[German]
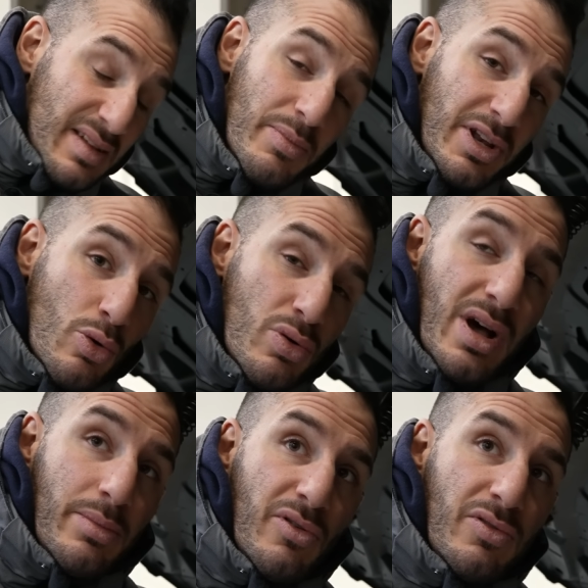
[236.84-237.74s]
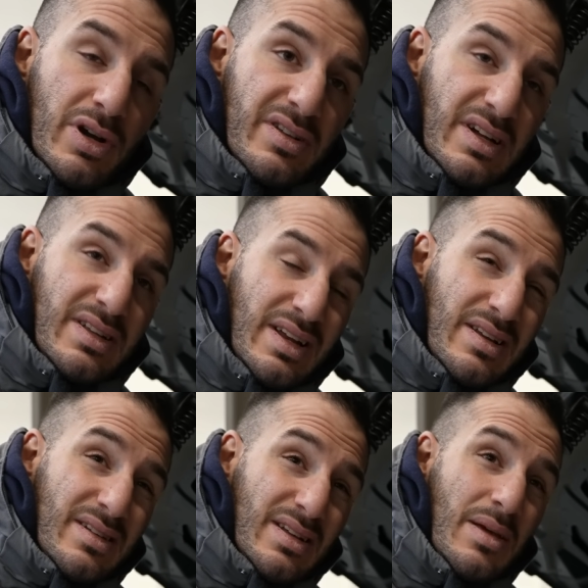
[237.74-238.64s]
hat mir der Kunde aber auch vorher gesagt. Der hat
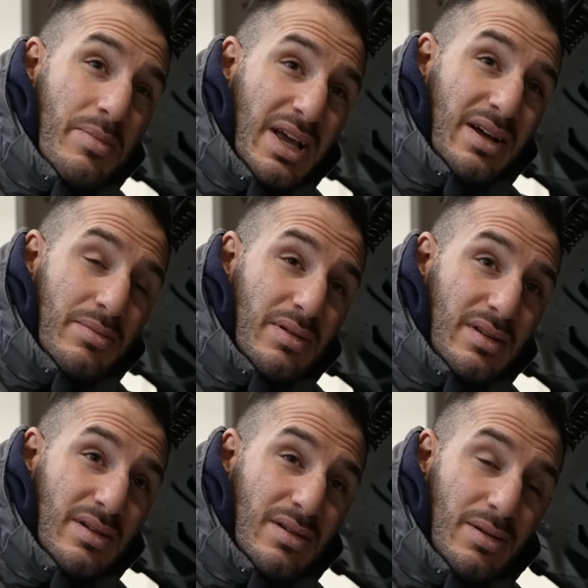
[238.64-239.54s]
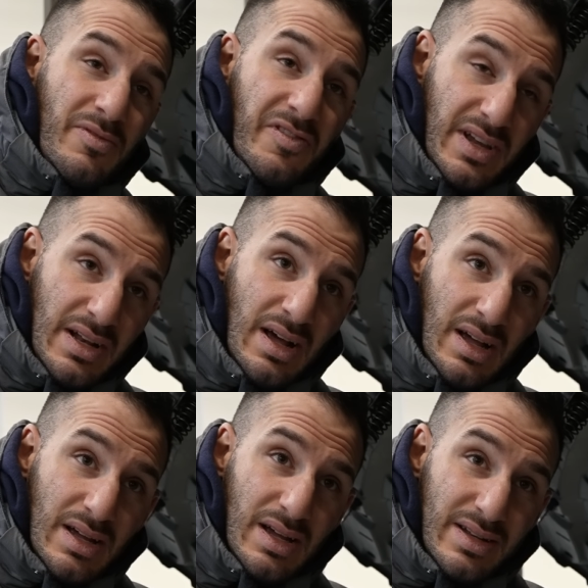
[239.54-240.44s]
gesagt, er meckert äh, im
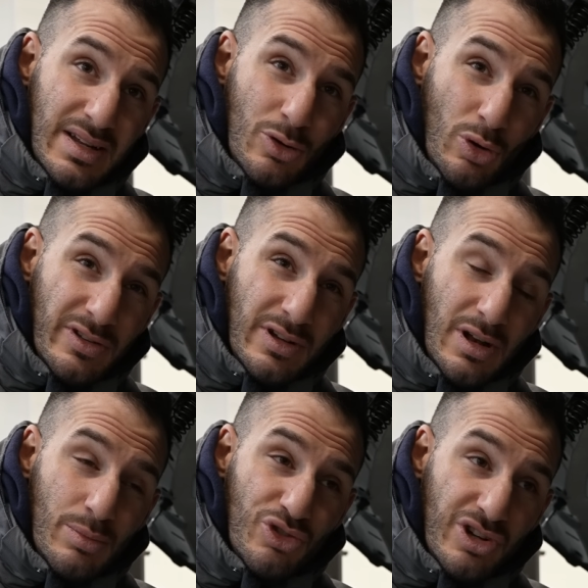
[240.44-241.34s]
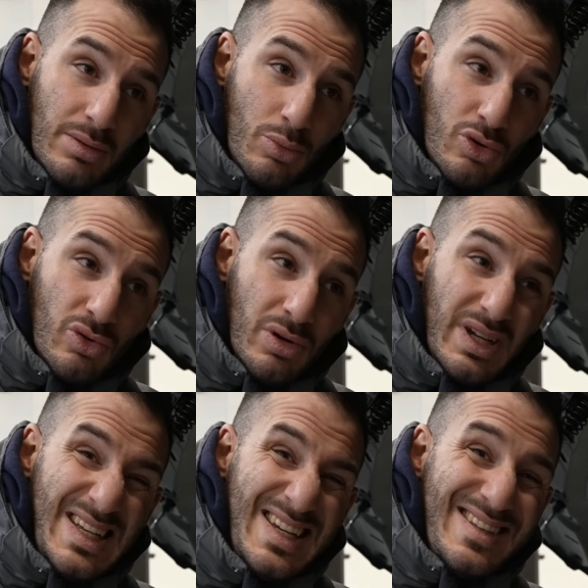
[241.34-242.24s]
Fehler den Drosselklappenstellenmotor
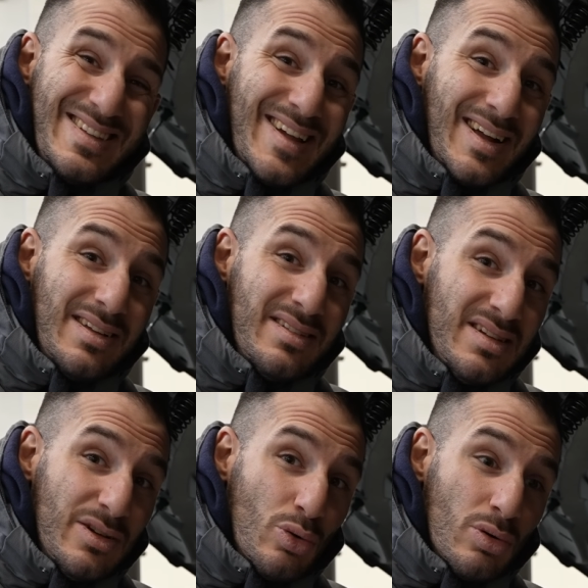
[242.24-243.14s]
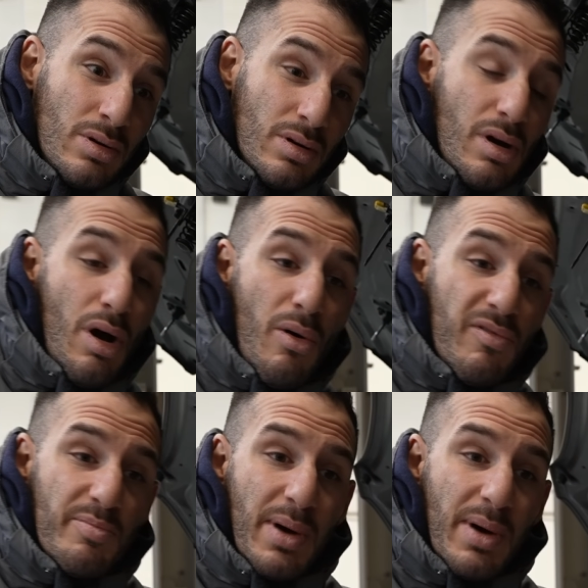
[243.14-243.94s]
Initialisierung auf